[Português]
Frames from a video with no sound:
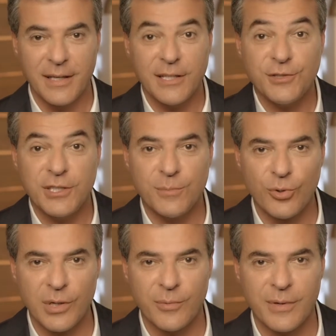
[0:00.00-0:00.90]
que
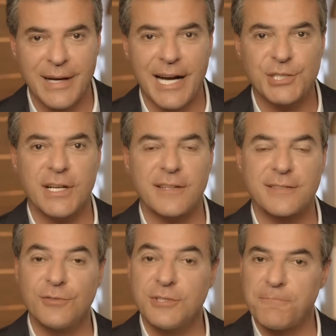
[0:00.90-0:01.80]
estimulam a
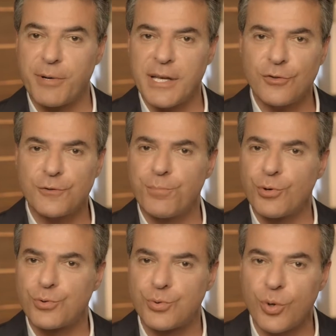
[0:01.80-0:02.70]
geração de empregos
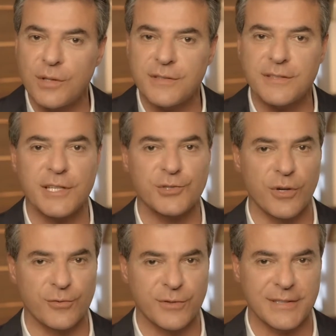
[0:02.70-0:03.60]
por todas as
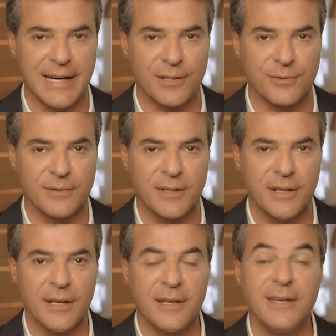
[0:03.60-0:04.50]
regiões do Estado
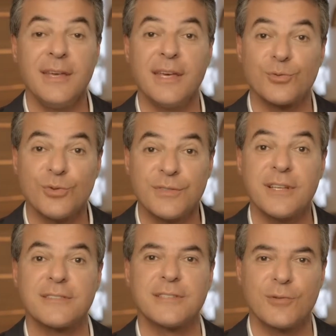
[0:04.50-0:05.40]
e reduzem
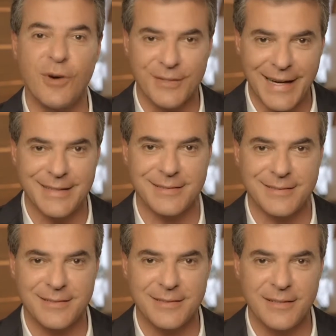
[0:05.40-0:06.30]
as desigualdades.